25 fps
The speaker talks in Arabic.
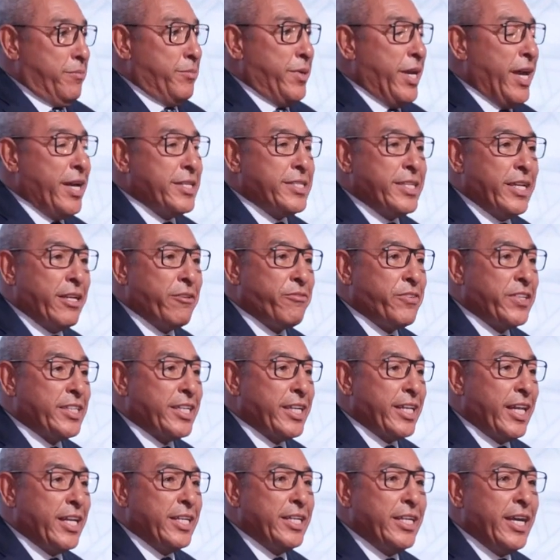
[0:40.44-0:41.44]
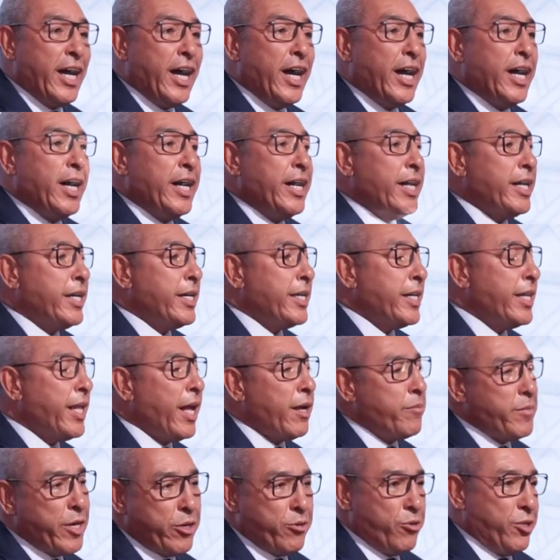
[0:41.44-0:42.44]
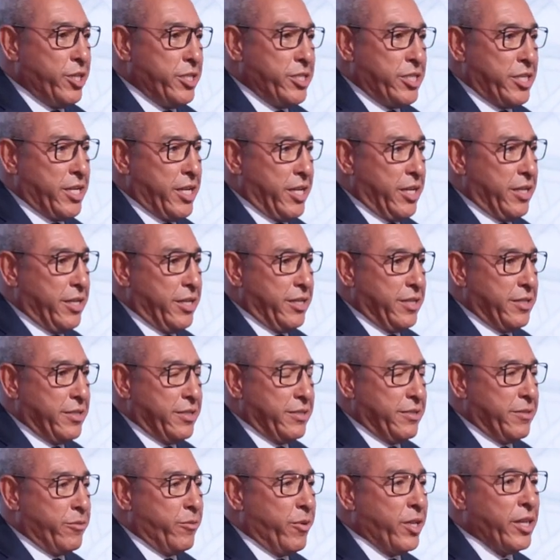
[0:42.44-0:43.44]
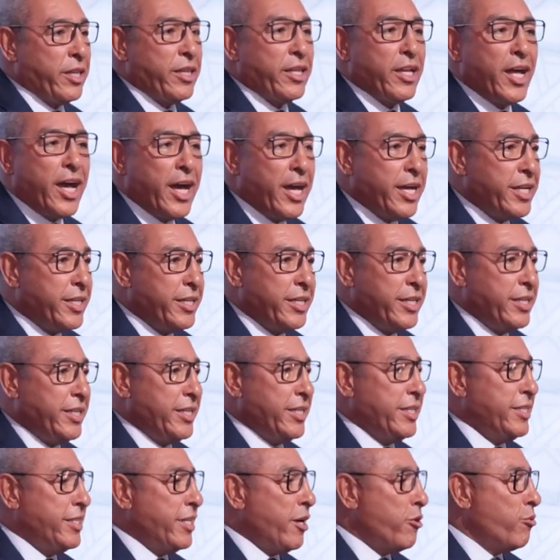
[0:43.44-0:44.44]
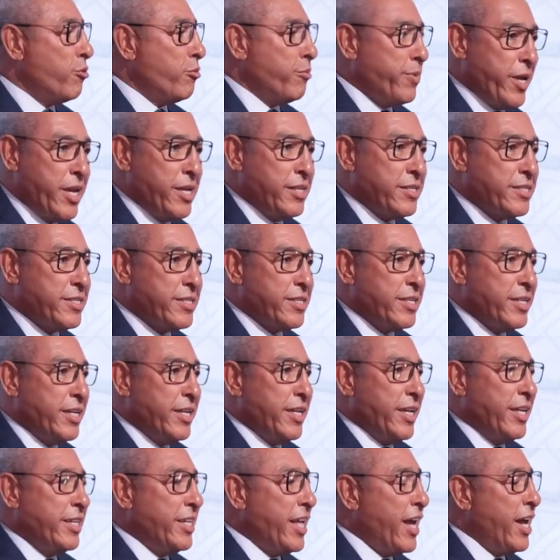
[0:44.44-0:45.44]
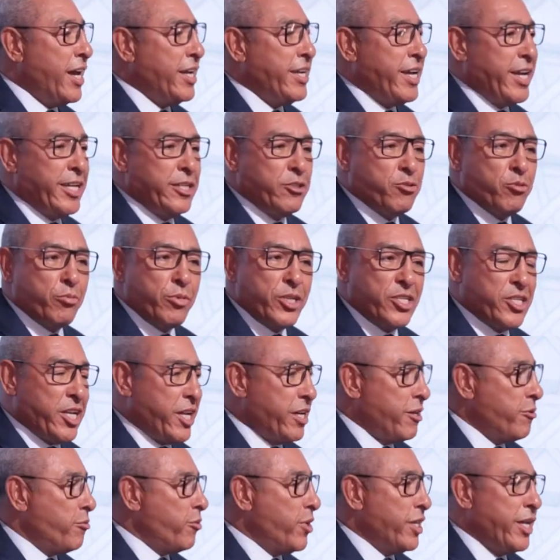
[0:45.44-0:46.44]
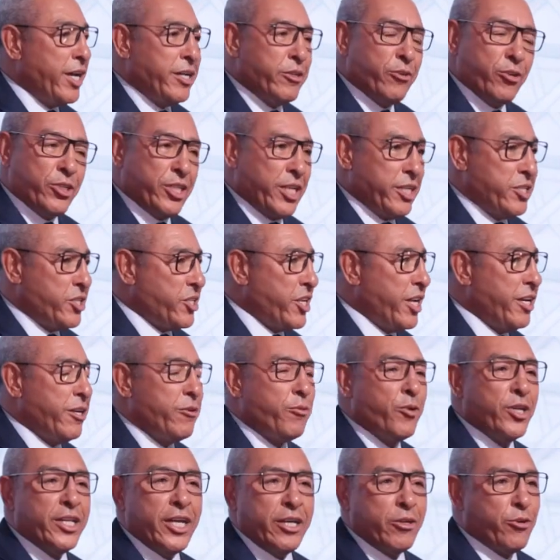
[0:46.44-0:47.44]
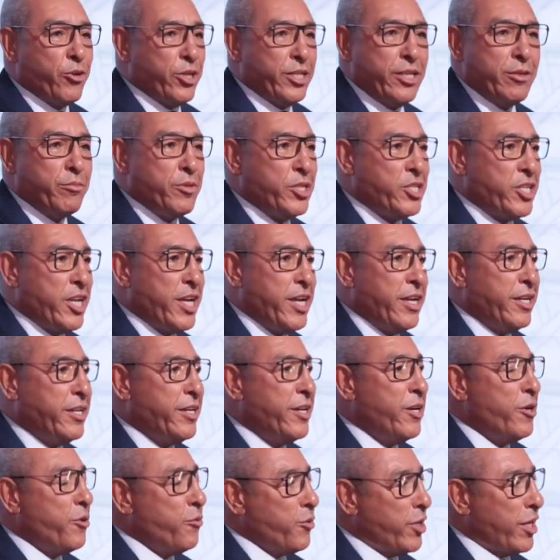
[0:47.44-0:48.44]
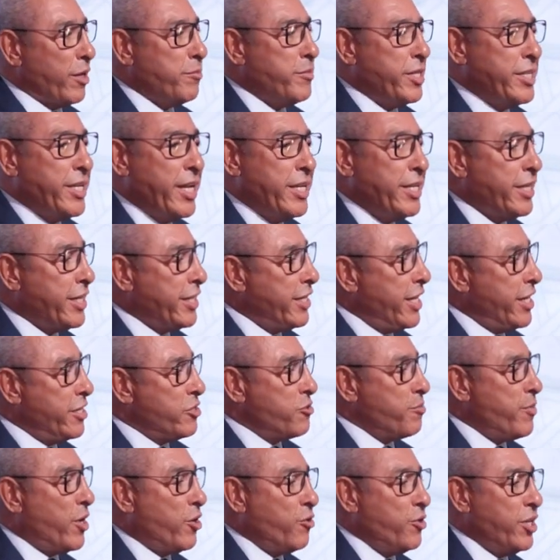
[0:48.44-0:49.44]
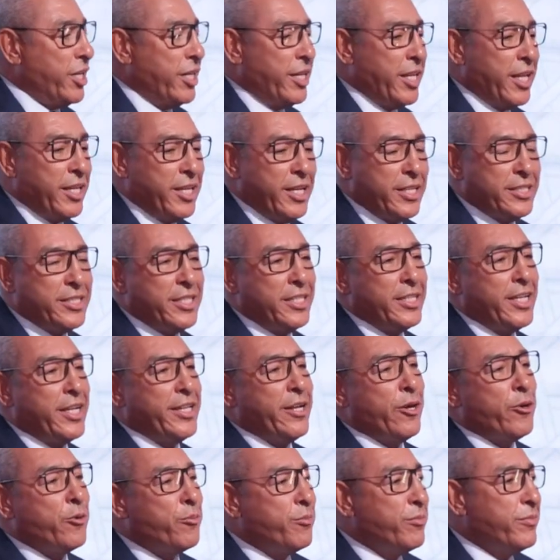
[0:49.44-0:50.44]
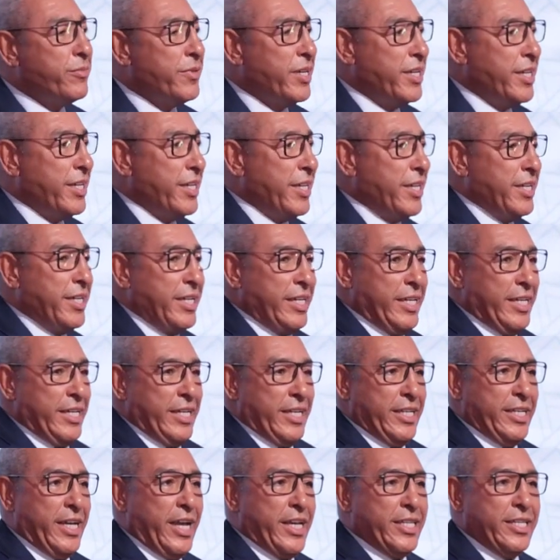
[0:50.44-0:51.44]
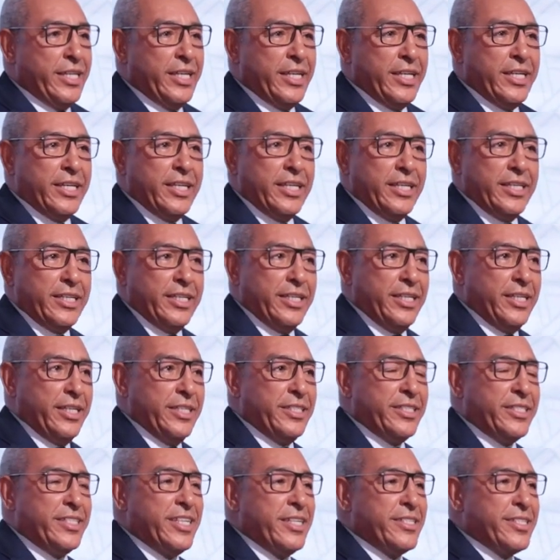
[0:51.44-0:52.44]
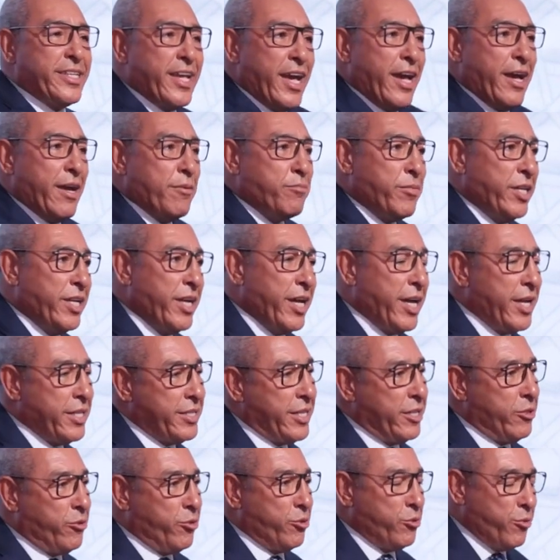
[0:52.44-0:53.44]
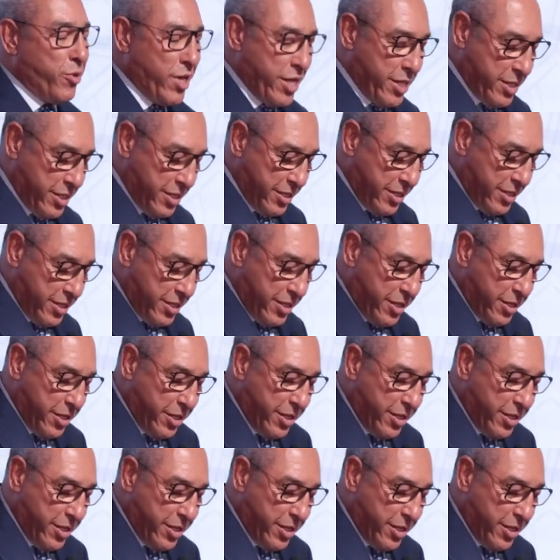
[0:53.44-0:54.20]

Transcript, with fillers: بهذه الفيدرالية رغم كل شيء والله إنه بيت لا يعد بشيء ولا يعطي شيء ولا يغري بشيء ورغم ذلك لا يجمع إلا الذين لهم يعني انتساب لهذا العنوان